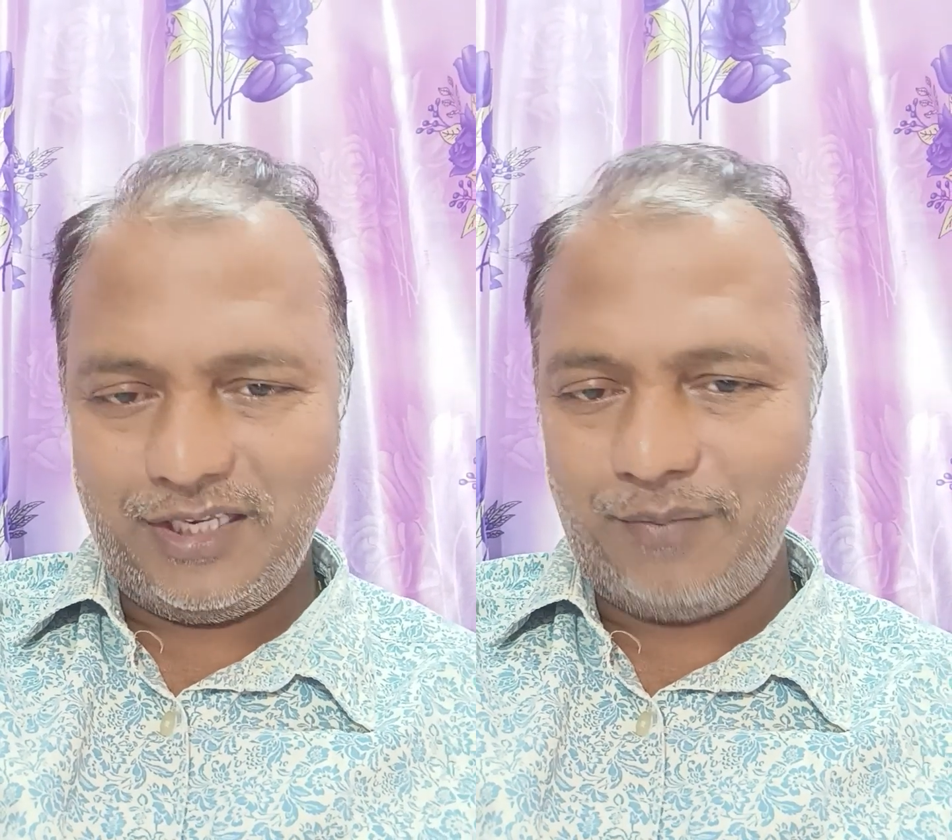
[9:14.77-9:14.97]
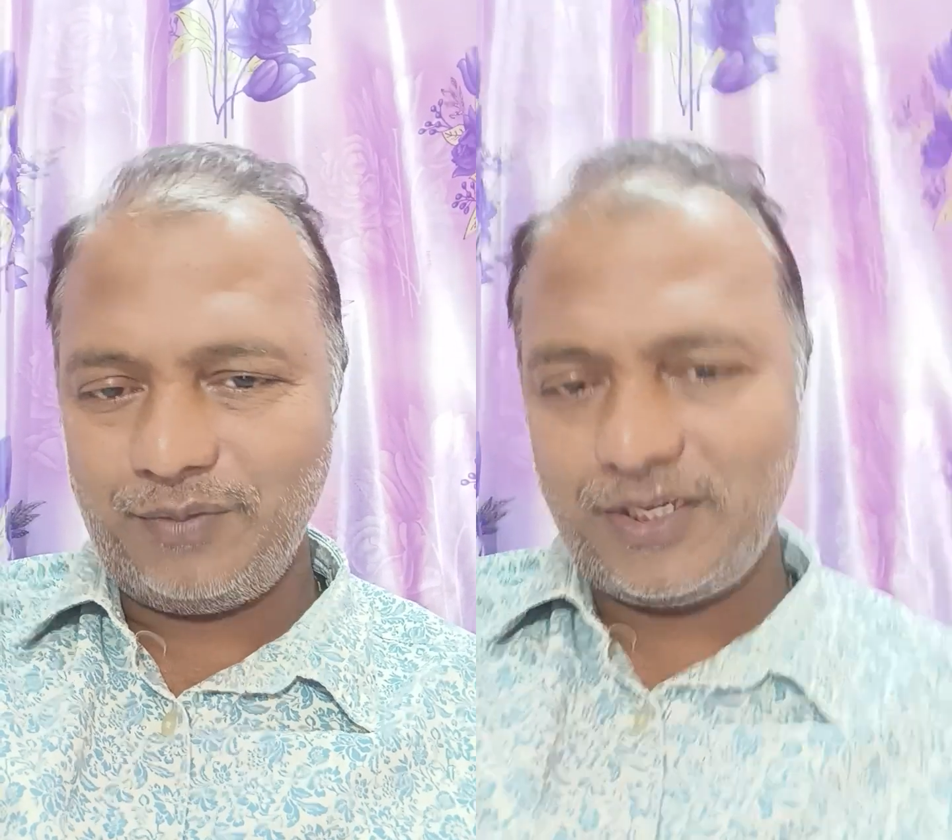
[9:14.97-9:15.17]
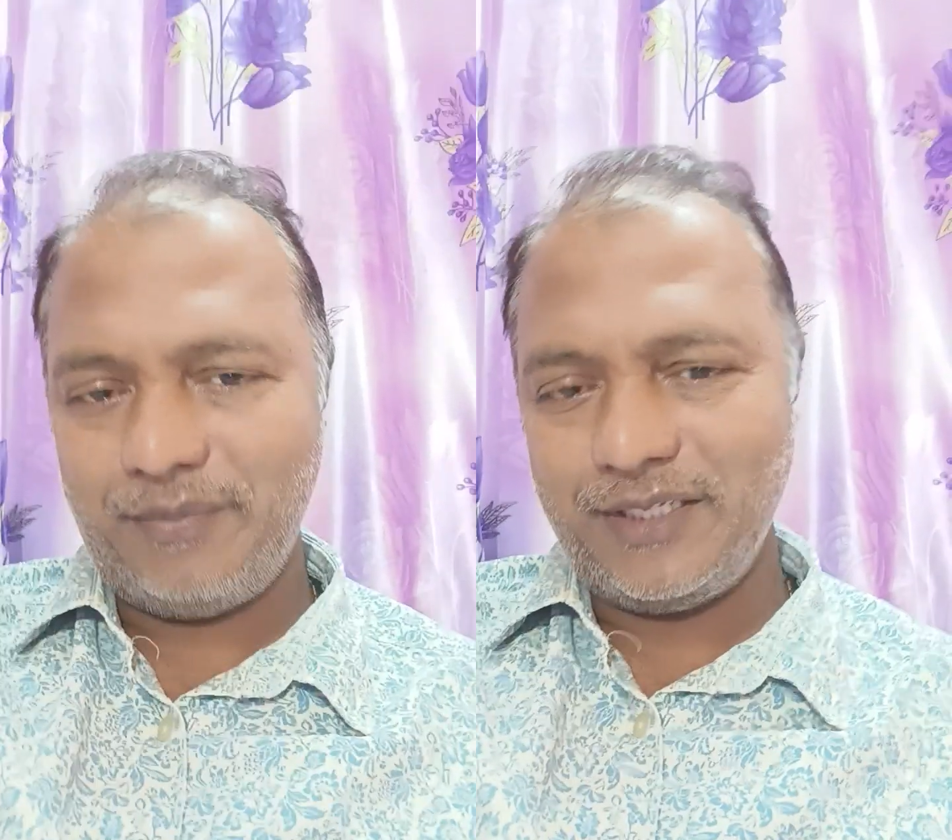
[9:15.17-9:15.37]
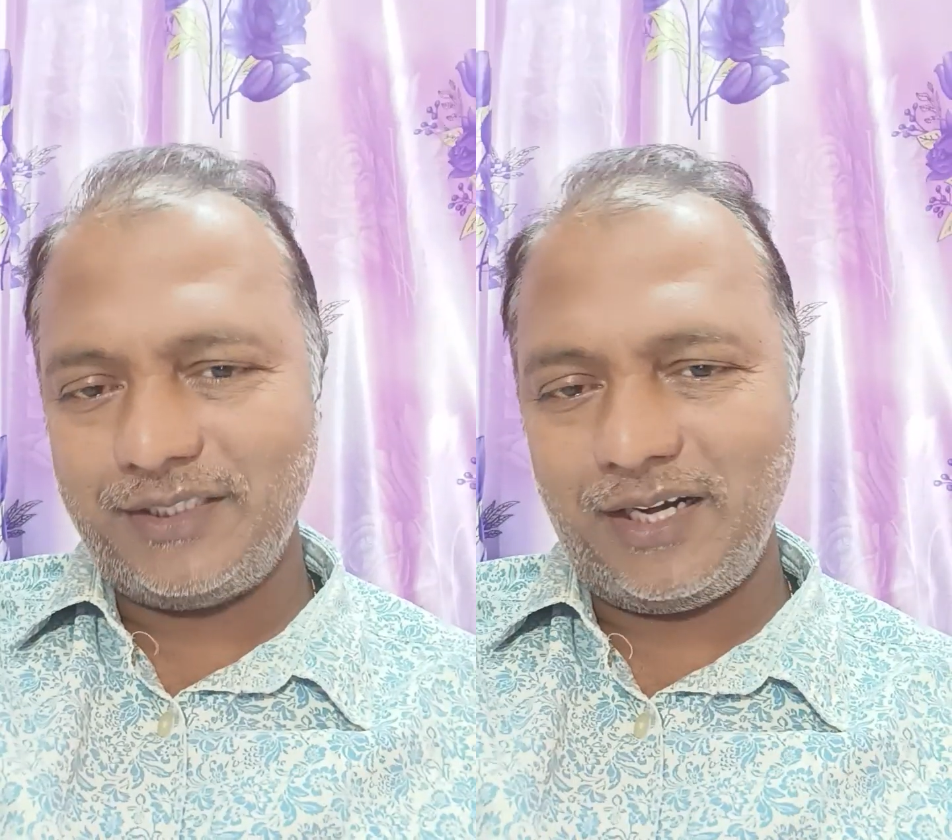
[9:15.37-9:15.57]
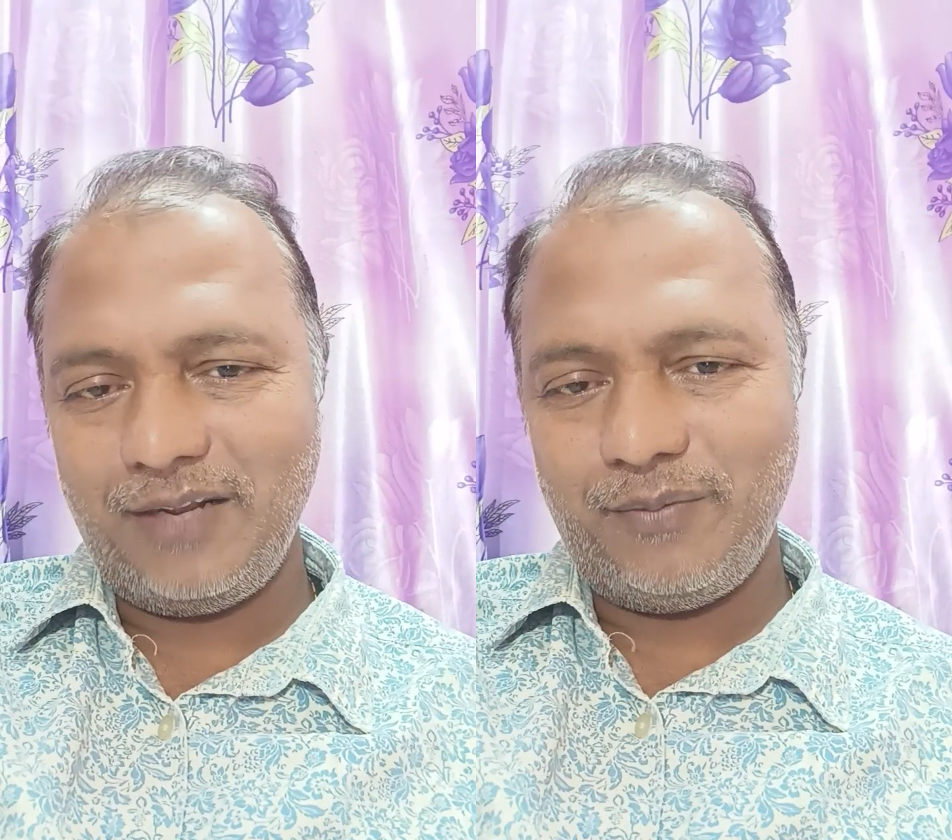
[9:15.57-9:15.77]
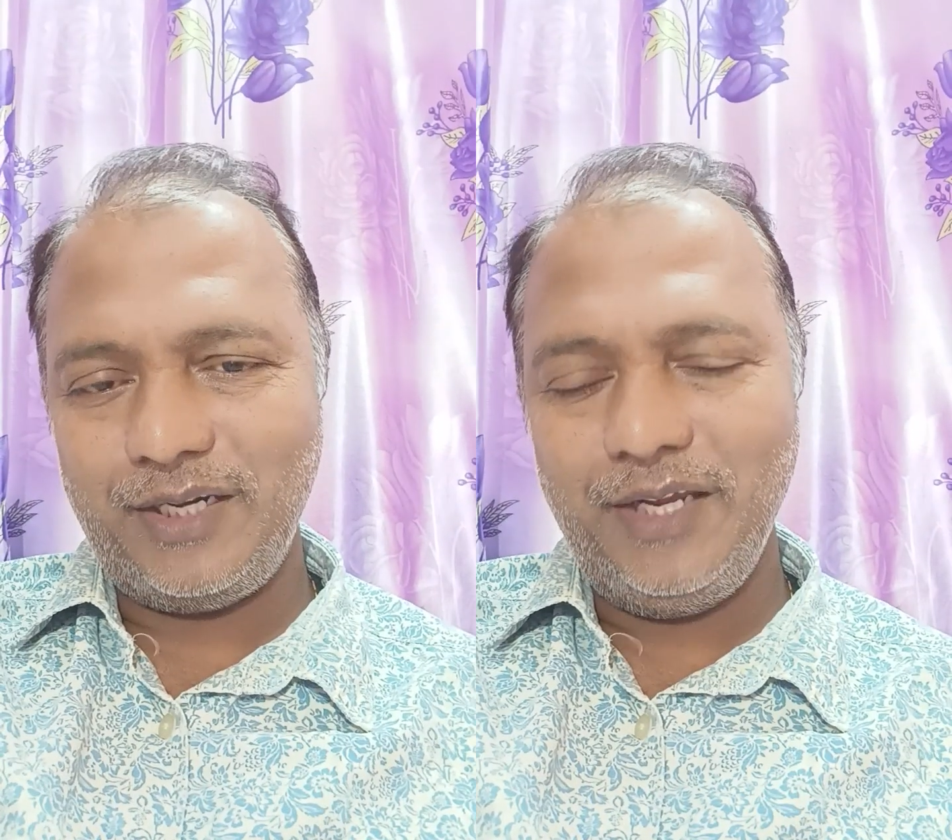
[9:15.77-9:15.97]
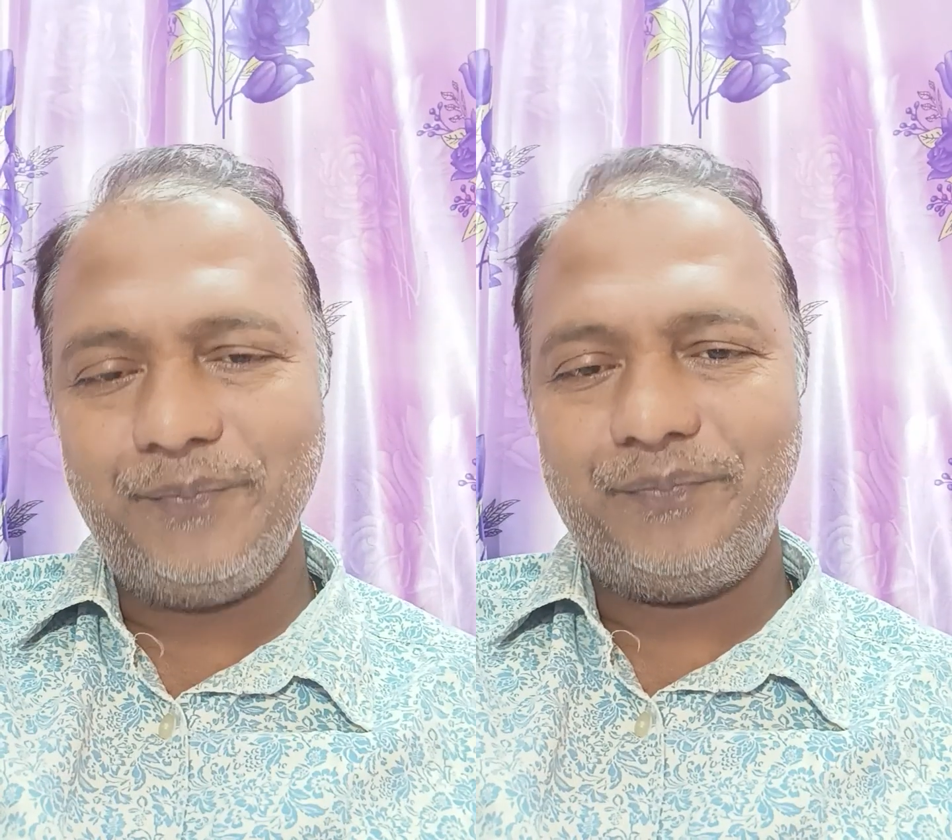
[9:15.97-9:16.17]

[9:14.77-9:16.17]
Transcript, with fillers: సబ్స్క్రైబ్ చేస్తారు కాబట్టి